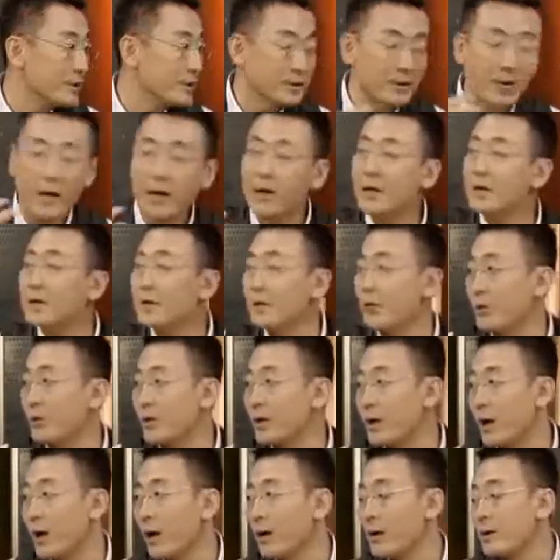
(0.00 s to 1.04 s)
们这里谈了一
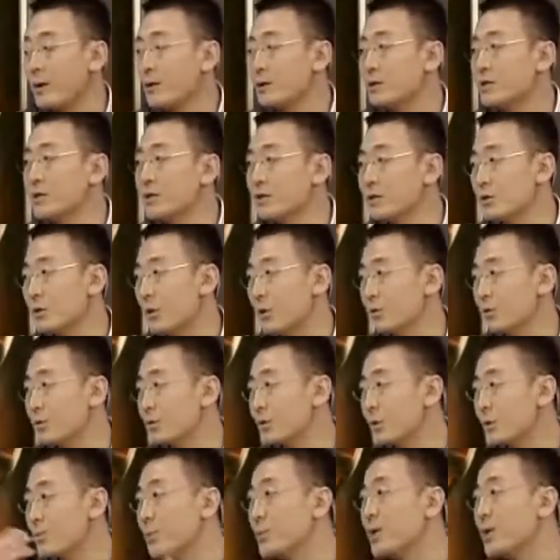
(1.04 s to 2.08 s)
回啊，清朝
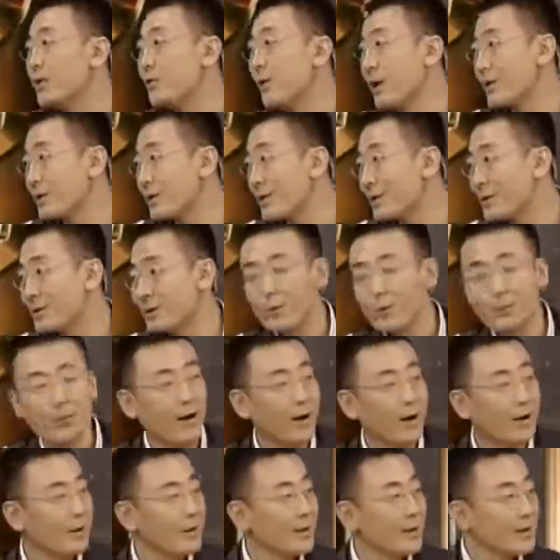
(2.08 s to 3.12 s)
是怎么灭亡的，对
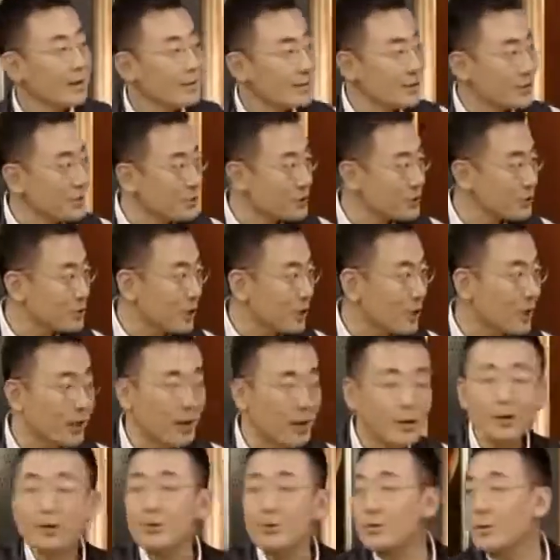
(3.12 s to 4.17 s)
吧？其实
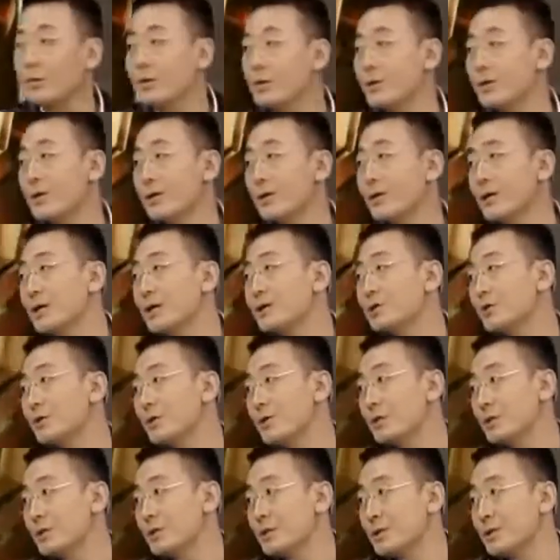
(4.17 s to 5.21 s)
他还有一个研
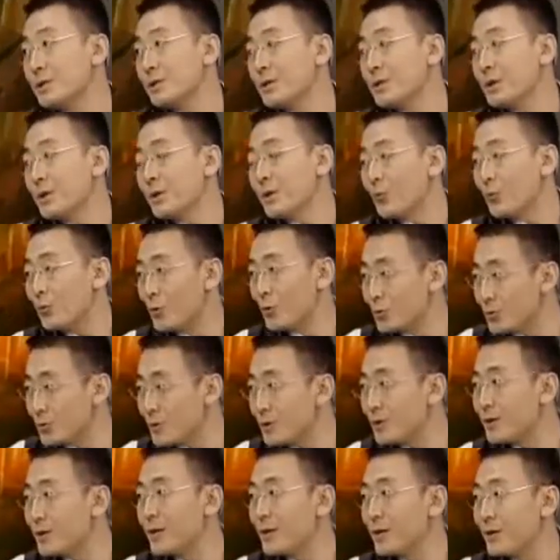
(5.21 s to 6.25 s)
究课题，我
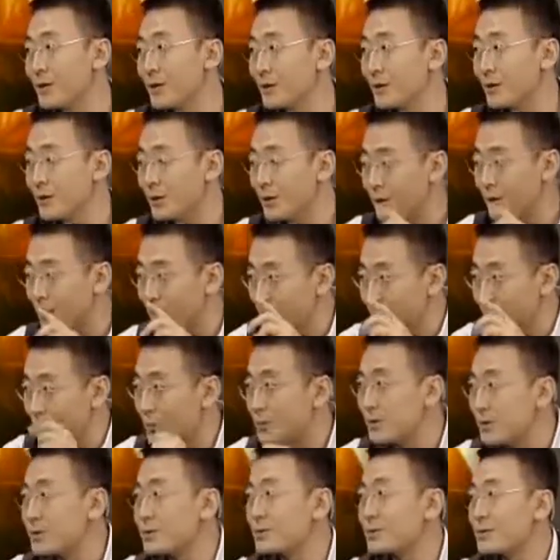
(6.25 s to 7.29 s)
觉得更
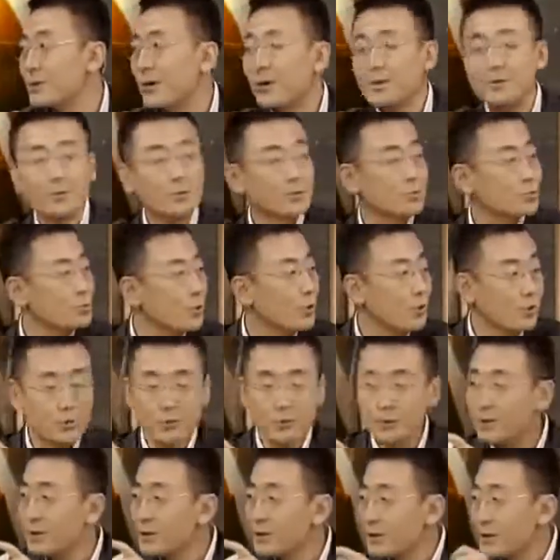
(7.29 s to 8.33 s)
有意思，而且徐
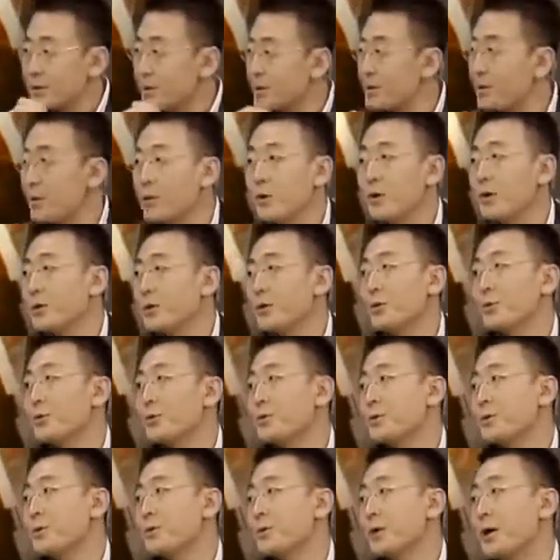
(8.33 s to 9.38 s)
老师你会
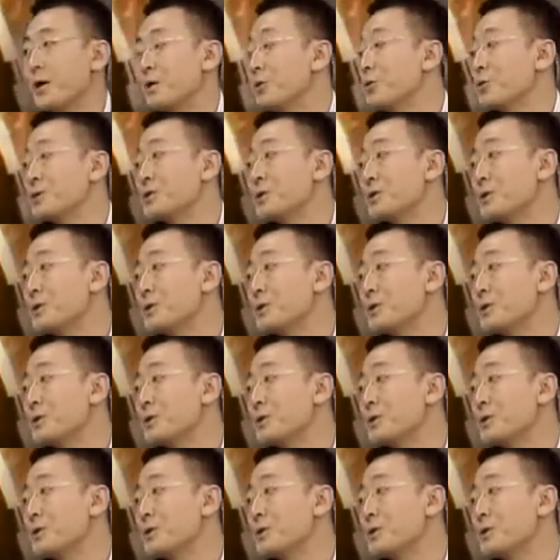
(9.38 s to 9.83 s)
有感